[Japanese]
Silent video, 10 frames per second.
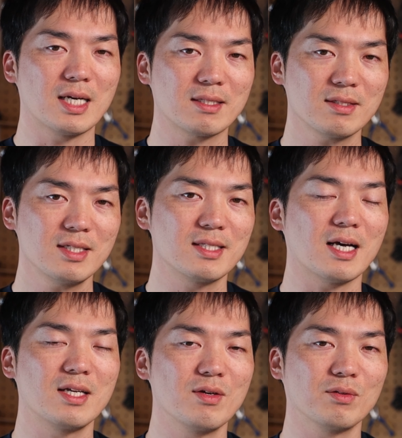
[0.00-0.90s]
安い
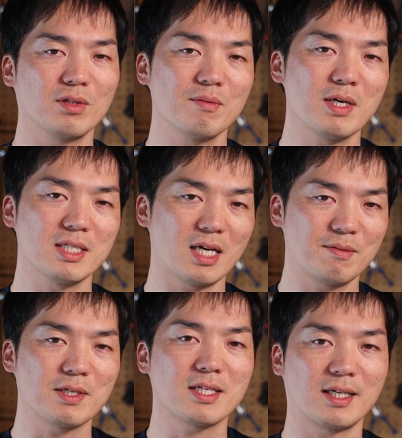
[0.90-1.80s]
材料のイメージあ
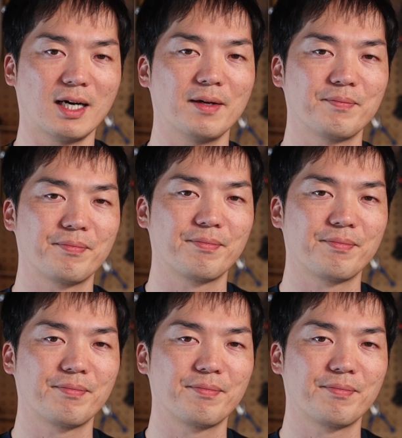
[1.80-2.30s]
りませんか